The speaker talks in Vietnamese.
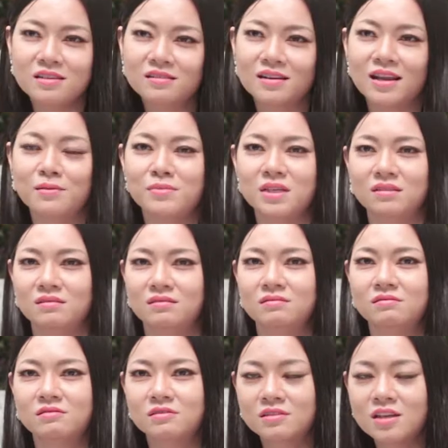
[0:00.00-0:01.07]
thứ nhất là
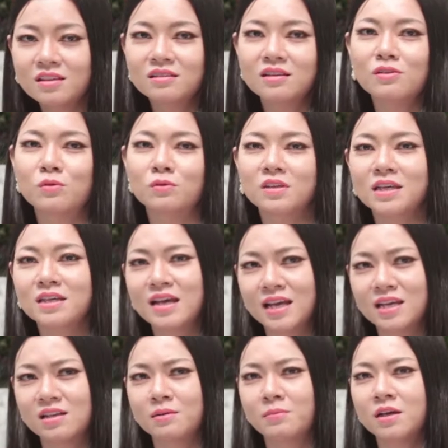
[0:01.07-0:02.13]
mình thích cái cuộc thi
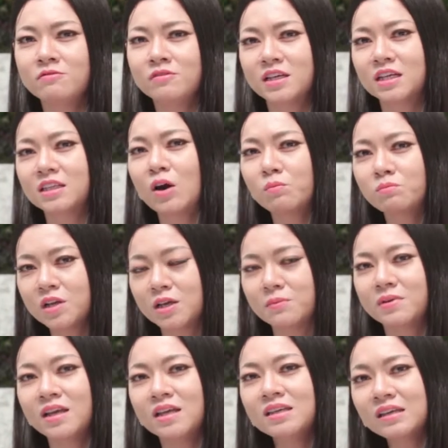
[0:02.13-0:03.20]
này là bởi vì cái thông
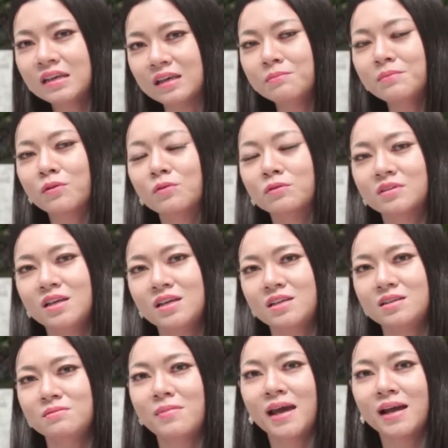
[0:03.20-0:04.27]
điệp cái ý nghĩa mà cuộc
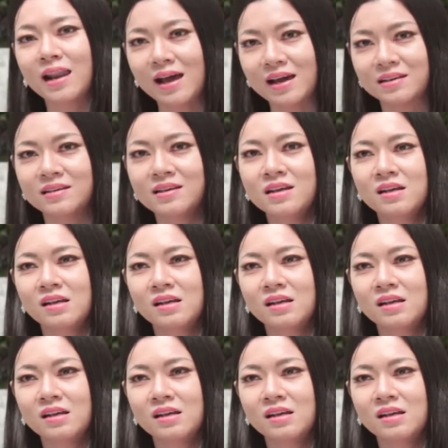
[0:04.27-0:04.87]
thi mang lại